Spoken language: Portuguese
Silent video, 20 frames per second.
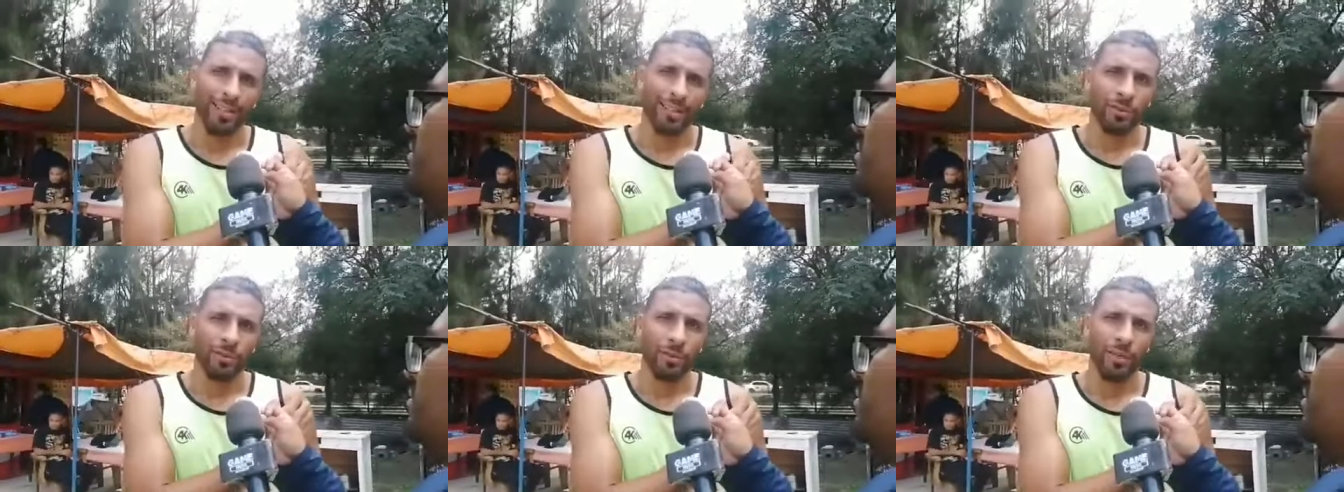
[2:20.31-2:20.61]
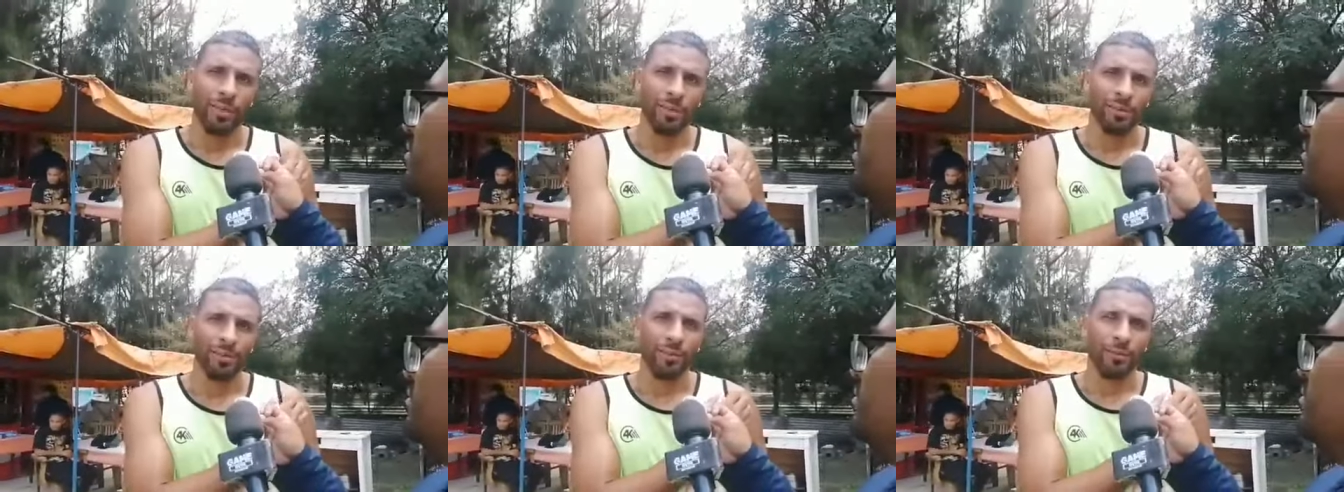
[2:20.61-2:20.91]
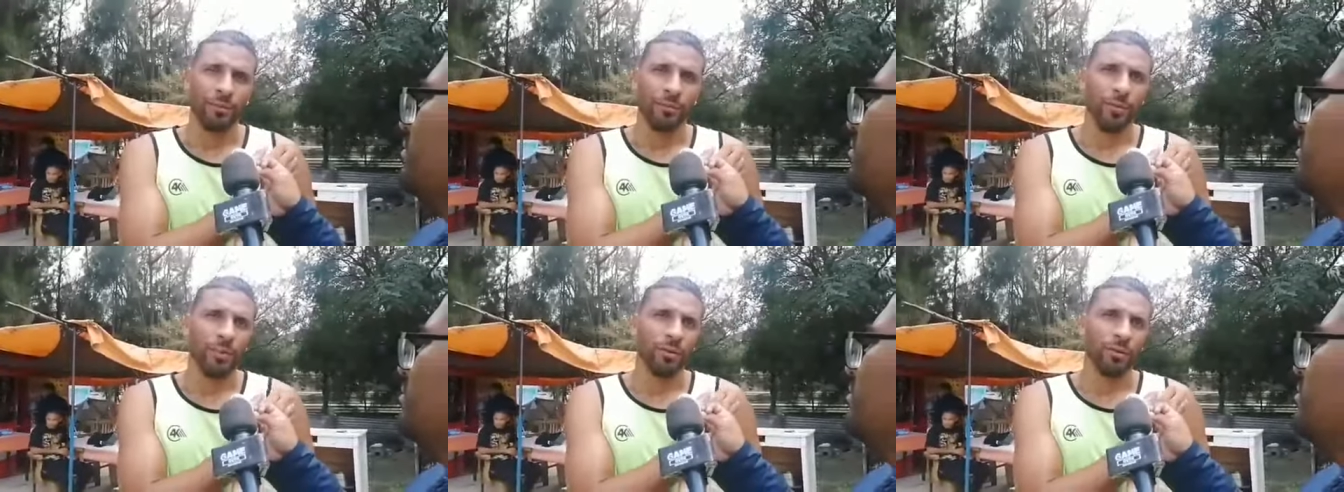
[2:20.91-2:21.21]
é
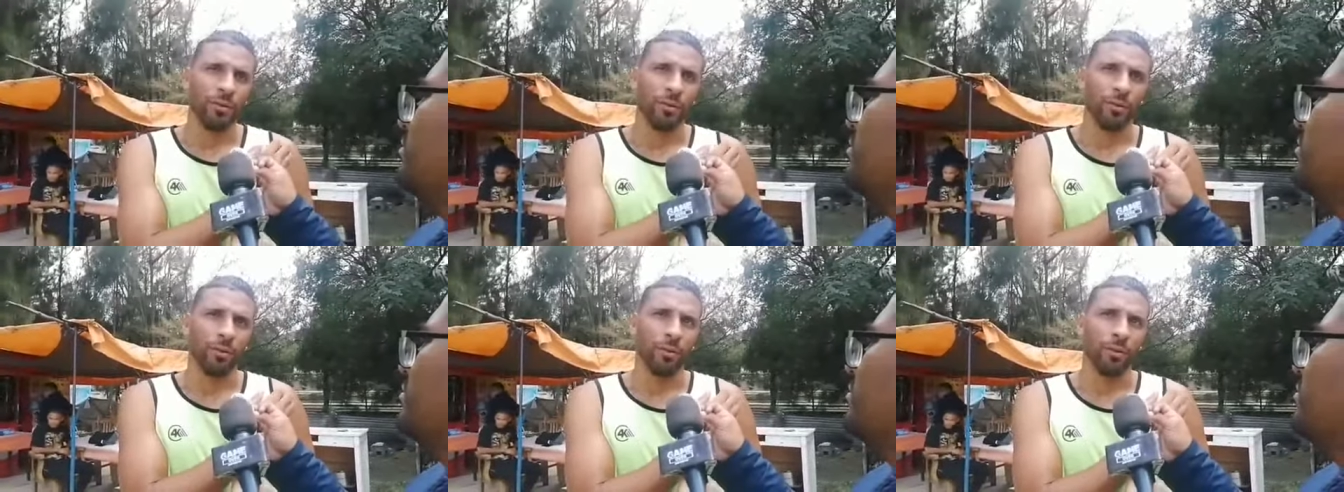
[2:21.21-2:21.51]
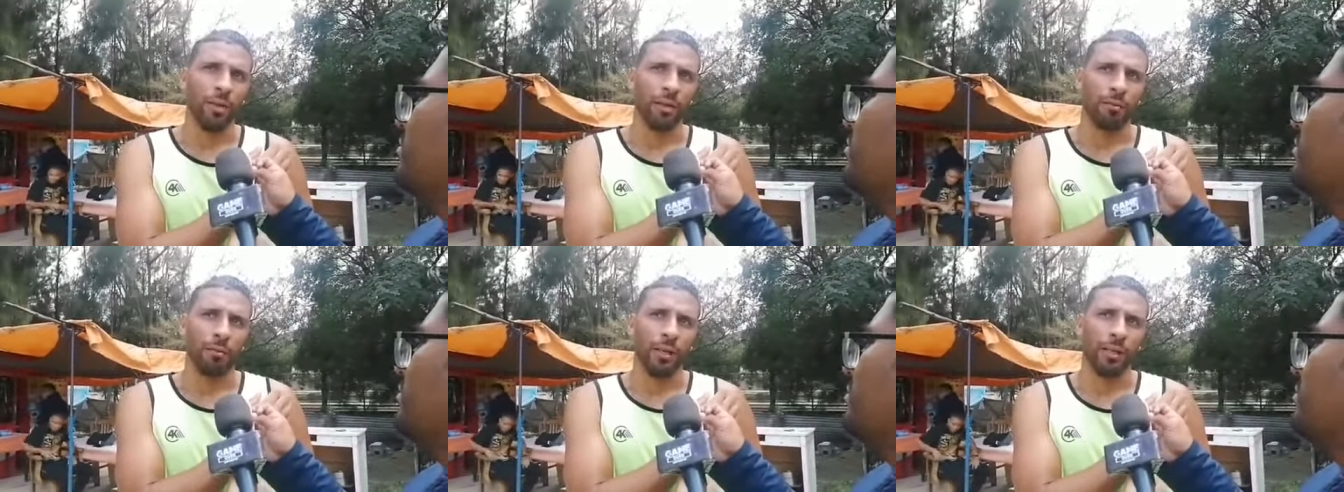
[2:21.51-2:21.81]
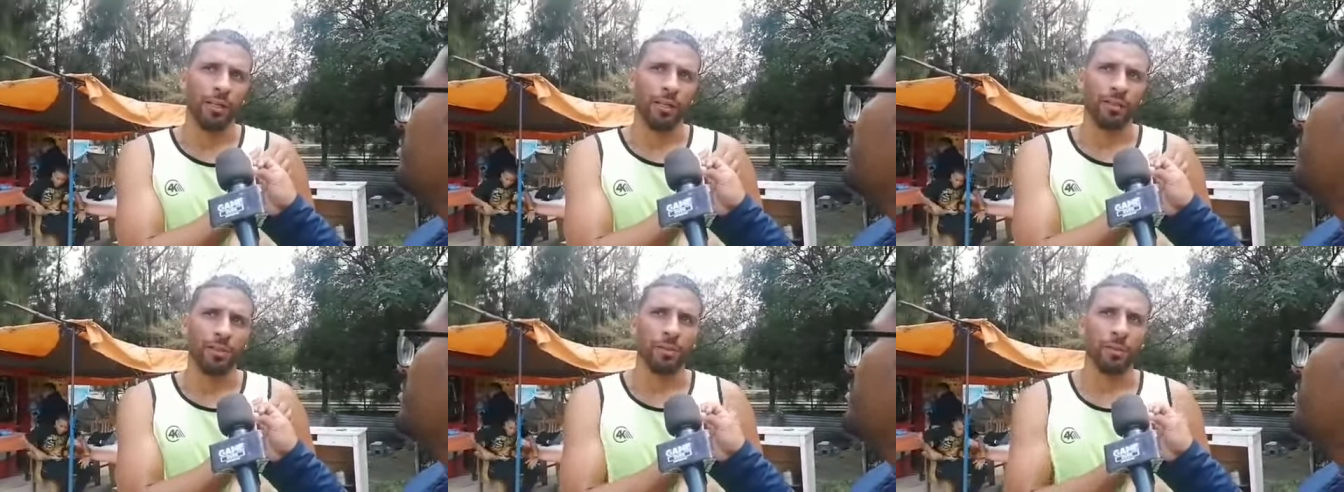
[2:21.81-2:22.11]
difícil
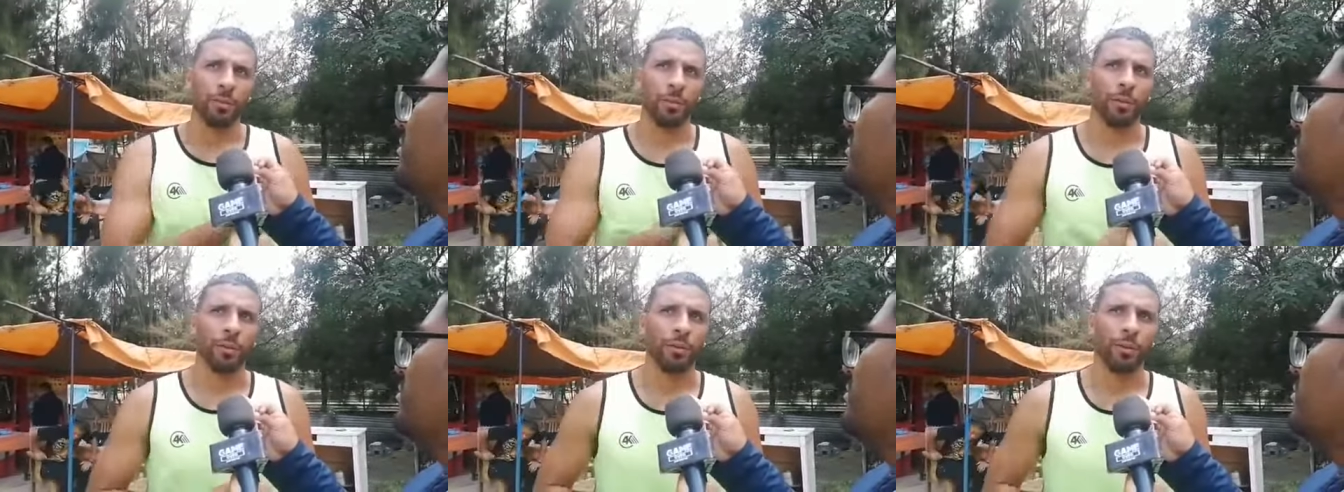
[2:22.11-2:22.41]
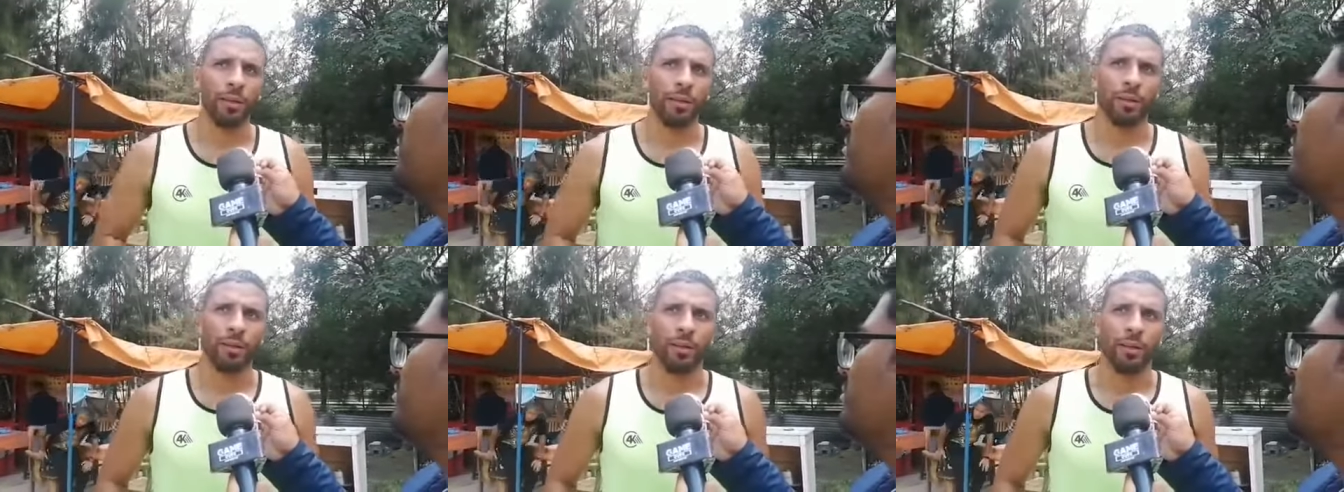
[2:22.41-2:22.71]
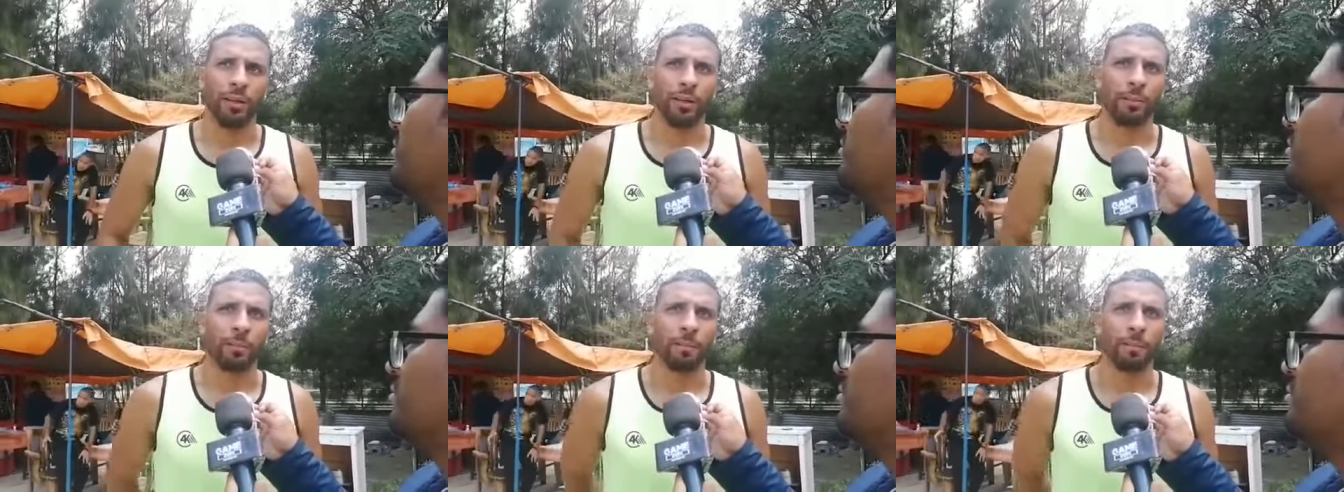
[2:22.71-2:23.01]
falar isto
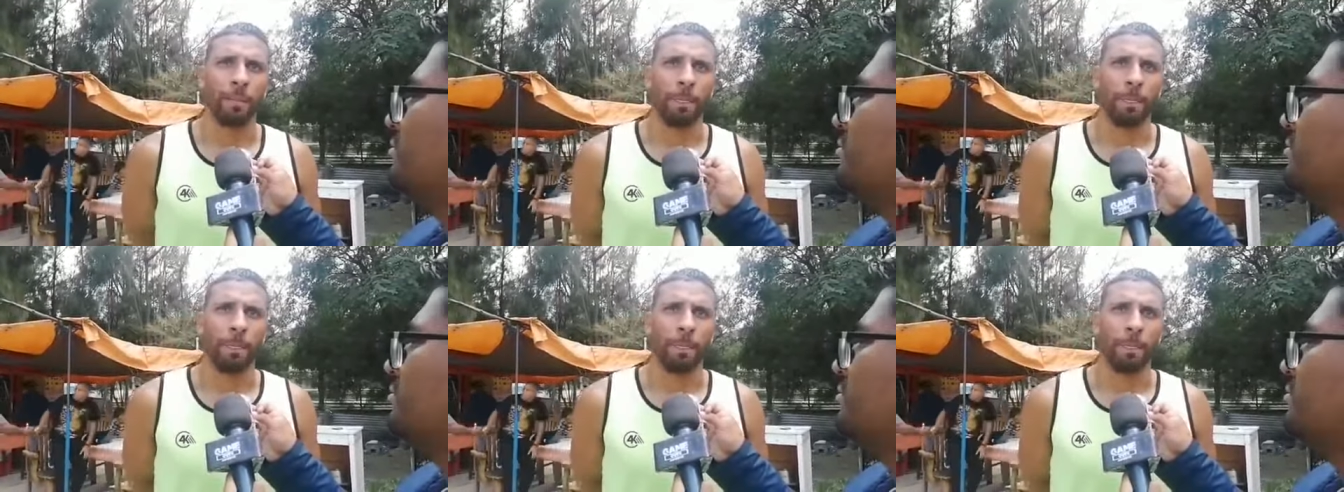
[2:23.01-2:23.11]
porque,